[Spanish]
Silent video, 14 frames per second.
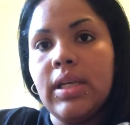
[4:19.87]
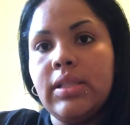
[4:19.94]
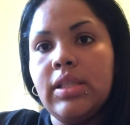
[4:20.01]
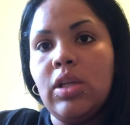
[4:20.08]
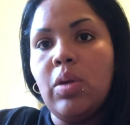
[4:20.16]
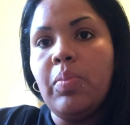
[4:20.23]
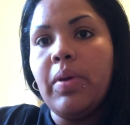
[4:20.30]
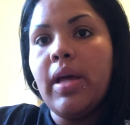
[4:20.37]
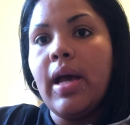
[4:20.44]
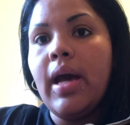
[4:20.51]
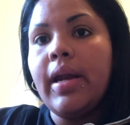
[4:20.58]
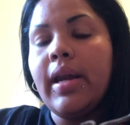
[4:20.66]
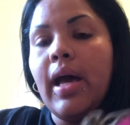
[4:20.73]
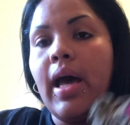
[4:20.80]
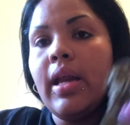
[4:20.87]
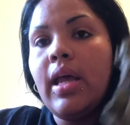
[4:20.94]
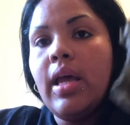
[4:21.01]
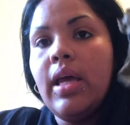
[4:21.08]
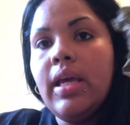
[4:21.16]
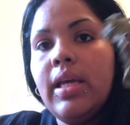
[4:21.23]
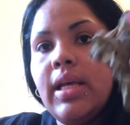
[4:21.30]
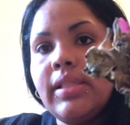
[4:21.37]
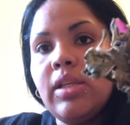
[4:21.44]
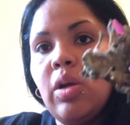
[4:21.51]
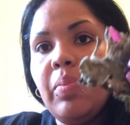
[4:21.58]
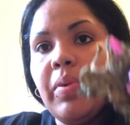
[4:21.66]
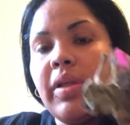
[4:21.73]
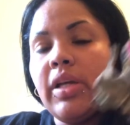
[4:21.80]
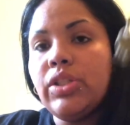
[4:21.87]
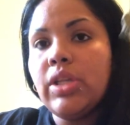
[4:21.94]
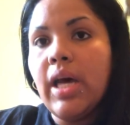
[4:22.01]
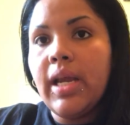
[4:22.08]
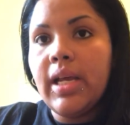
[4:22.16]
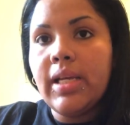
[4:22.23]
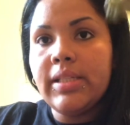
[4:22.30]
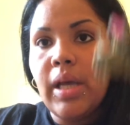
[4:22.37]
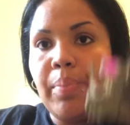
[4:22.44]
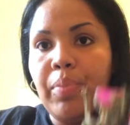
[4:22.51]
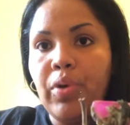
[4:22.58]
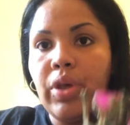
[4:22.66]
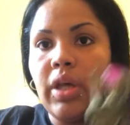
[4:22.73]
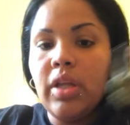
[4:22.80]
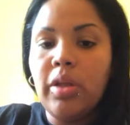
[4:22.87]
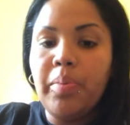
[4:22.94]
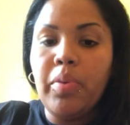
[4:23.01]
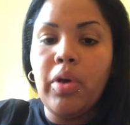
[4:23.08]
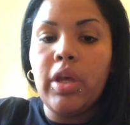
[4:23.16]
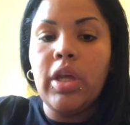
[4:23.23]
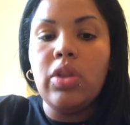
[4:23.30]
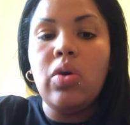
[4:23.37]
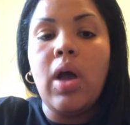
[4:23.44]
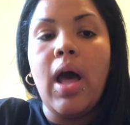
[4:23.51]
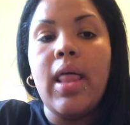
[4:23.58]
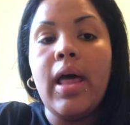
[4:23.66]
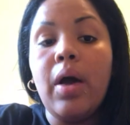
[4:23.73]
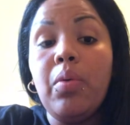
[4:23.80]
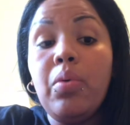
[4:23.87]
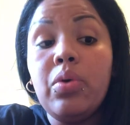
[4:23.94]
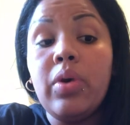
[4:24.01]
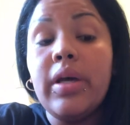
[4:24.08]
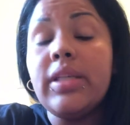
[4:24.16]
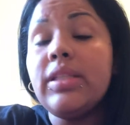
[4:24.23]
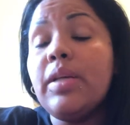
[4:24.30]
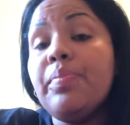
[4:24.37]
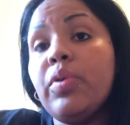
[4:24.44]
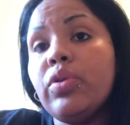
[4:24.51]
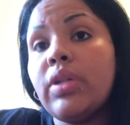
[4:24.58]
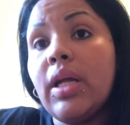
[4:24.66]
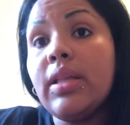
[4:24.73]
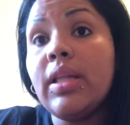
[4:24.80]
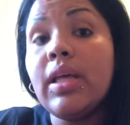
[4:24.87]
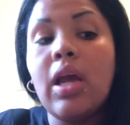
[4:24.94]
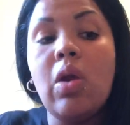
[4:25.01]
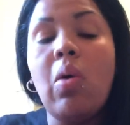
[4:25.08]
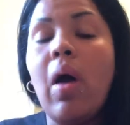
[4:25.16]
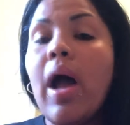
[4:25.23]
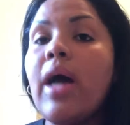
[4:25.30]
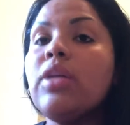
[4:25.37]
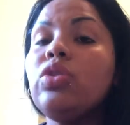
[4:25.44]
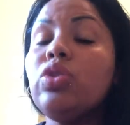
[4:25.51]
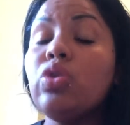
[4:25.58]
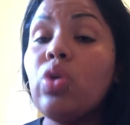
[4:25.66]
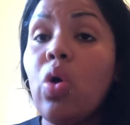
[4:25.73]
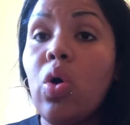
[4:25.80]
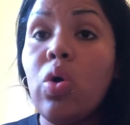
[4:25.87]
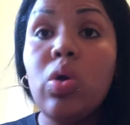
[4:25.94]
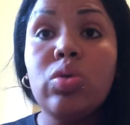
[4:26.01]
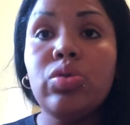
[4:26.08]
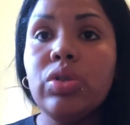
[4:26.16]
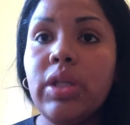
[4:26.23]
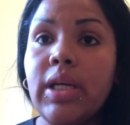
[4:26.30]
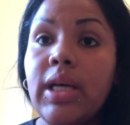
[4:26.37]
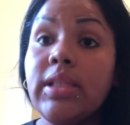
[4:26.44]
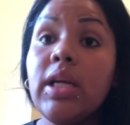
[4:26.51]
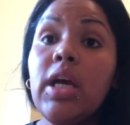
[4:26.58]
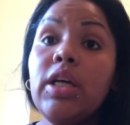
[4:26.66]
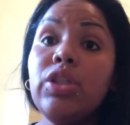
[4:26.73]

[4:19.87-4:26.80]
Así lo puede agarrar y así lo puede echar, que sea poquito y poquito cada uno. Es importante que lo hagan todos los días.